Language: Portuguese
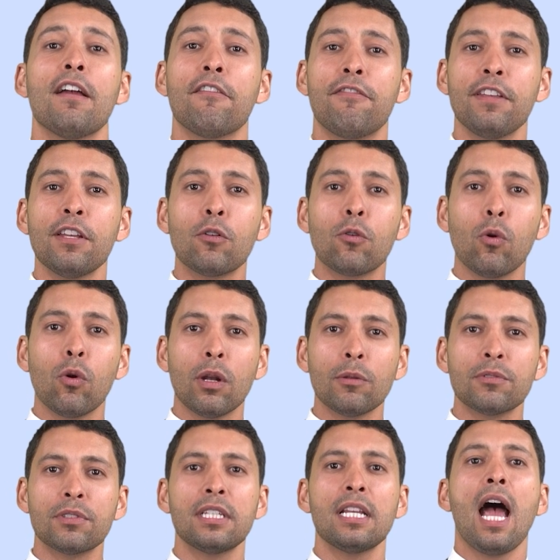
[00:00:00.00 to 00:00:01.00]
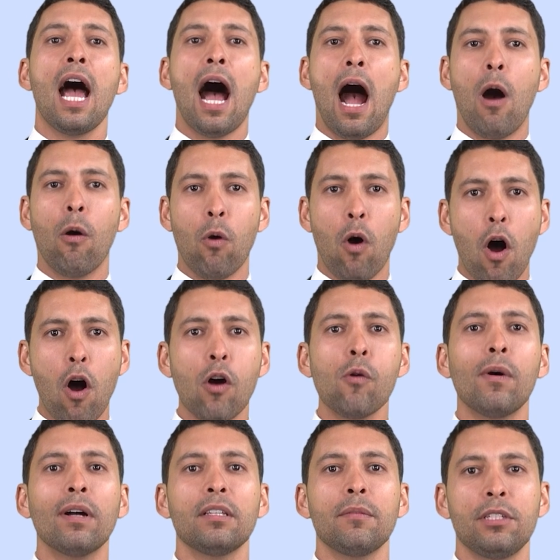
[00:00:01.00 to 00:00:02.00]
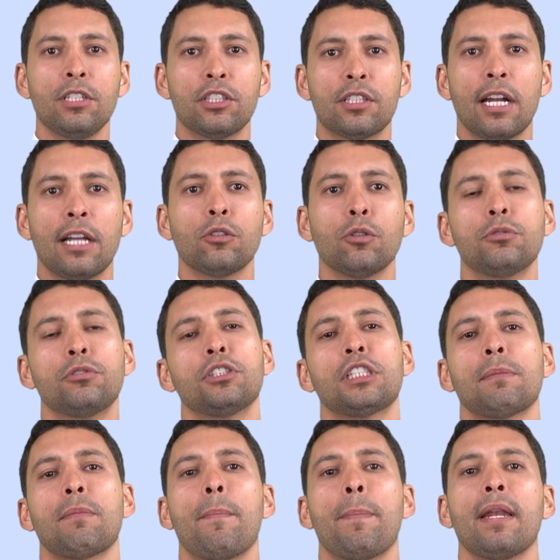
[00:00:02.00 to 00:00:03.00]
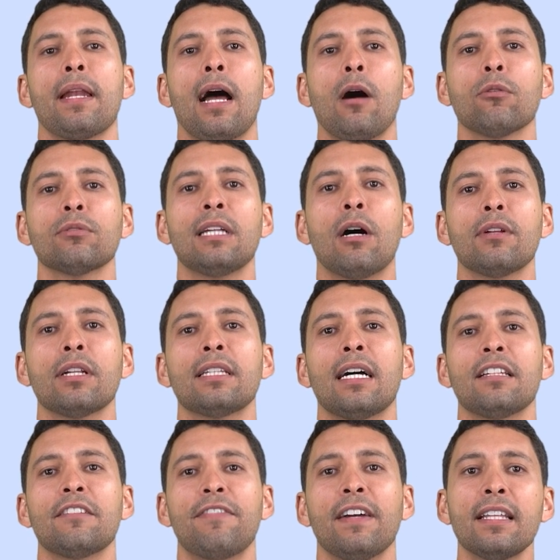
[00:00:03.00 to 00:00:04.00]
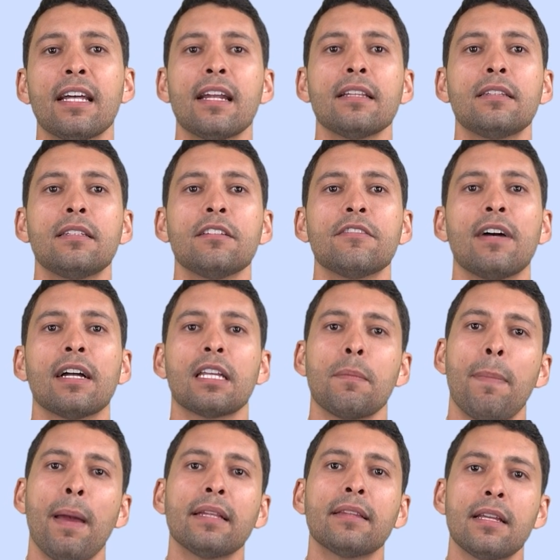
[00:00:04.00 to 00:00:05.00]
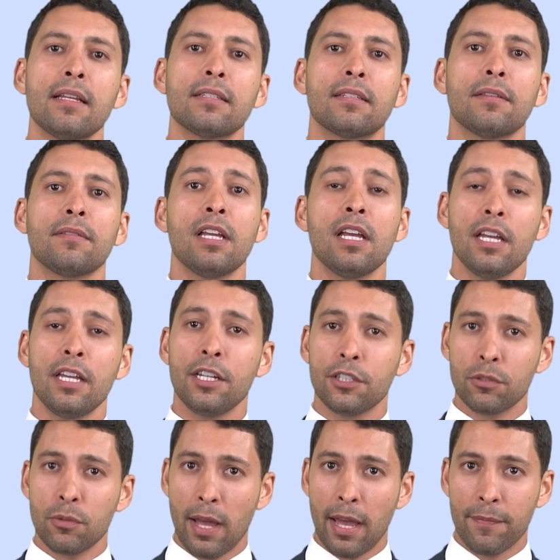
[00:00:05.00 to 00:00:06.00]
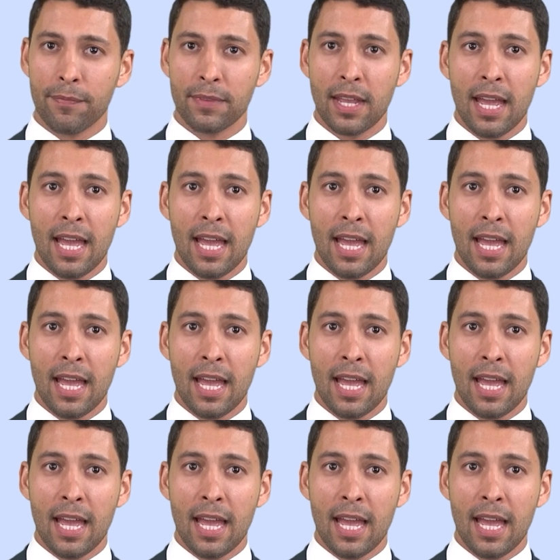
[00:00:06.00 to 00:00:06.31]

vinculam-se ao órgão administrador do sistema penal da unidade federativa a que pertencem, isto é,